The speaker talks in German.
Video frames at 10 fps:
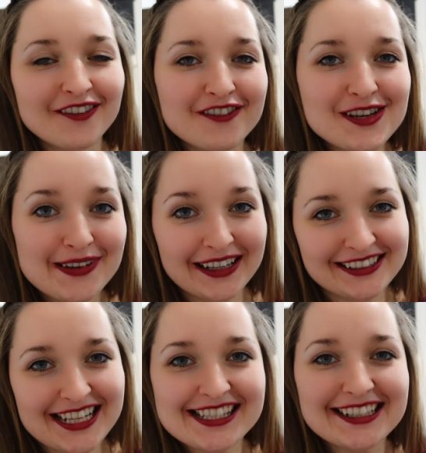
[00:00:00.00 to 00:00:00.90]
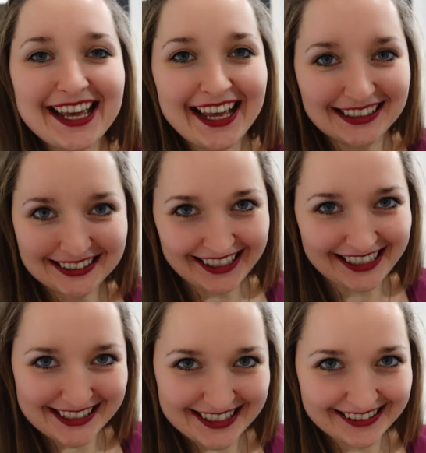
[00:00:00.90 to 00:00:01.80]
Wir machen jetzt
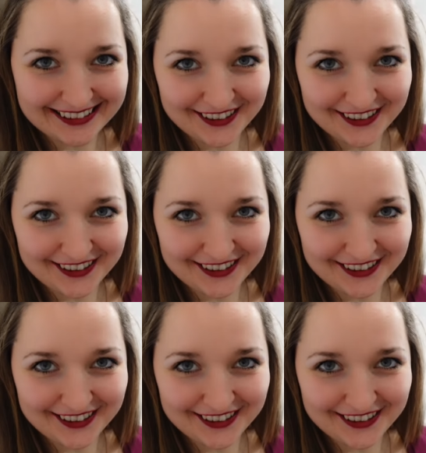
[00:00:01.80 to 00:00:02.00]
Engelsgrenze.